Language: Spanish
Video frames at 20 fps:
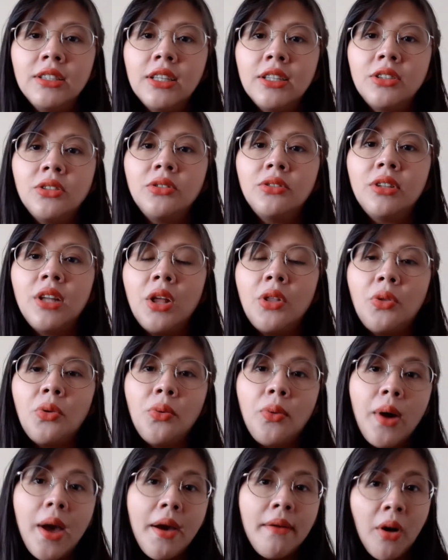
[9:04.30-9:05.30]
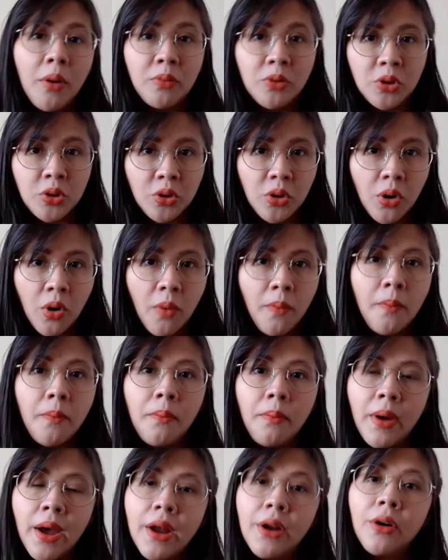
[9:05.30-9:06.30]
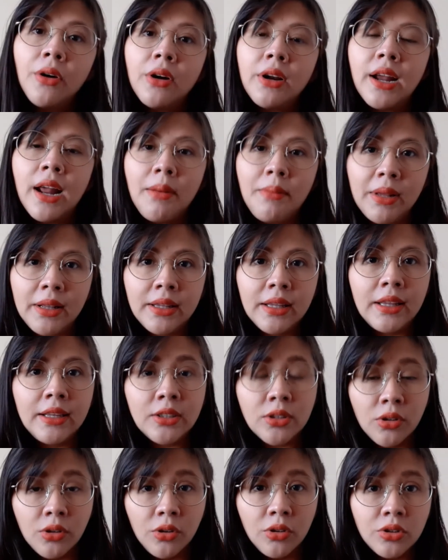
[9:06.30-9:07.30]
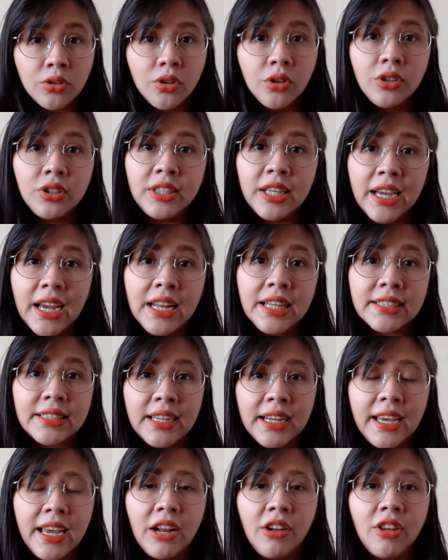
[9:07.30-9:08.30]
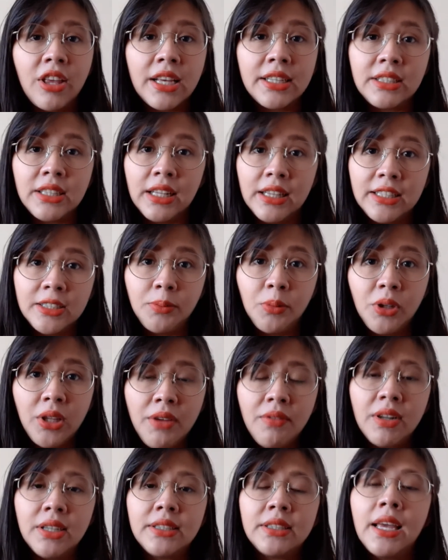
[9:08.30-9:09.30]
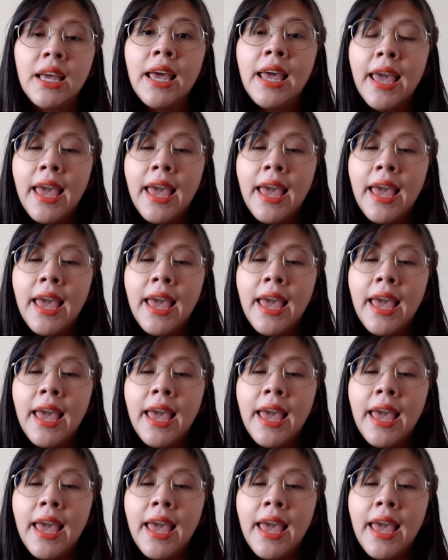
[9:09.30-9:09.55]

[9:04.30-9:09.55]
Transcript: es una nueva opción, pero realmente desconozco si en el extranjero ya están disponibles.